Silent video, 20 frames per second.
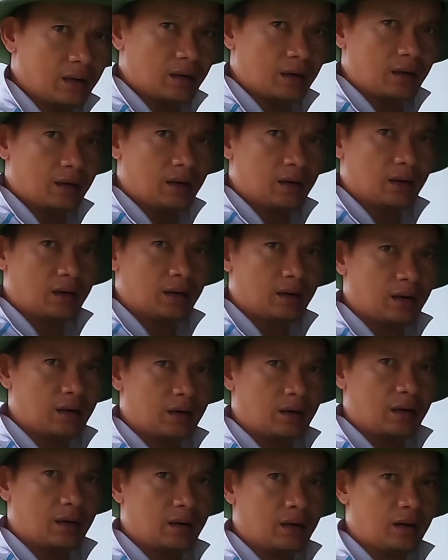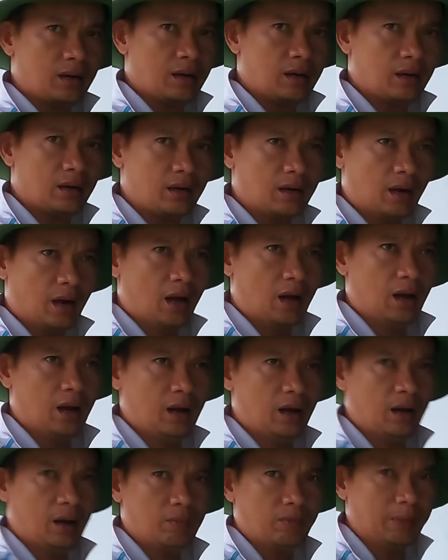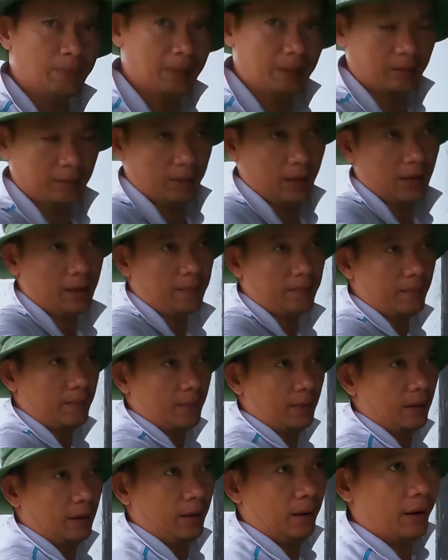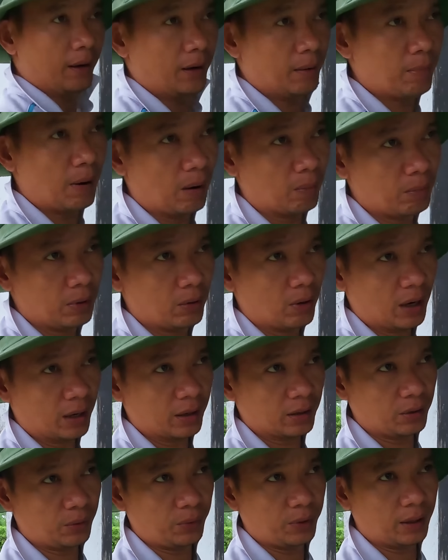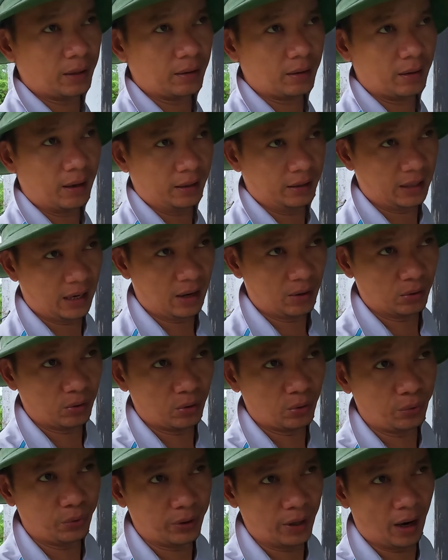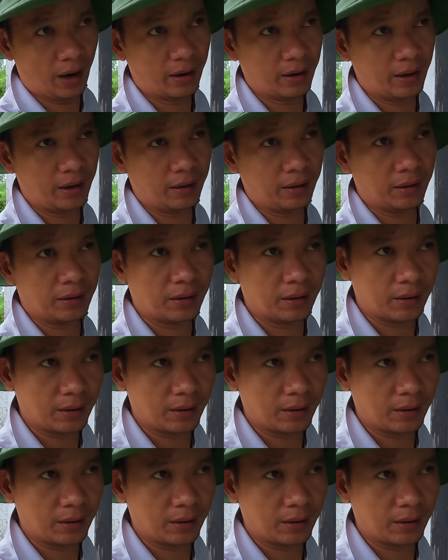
Để em minh oan cho. À, ông phải minh. Ê, nếu mà ông minh oan cho tôi á, làm sao tôi chở nó đi.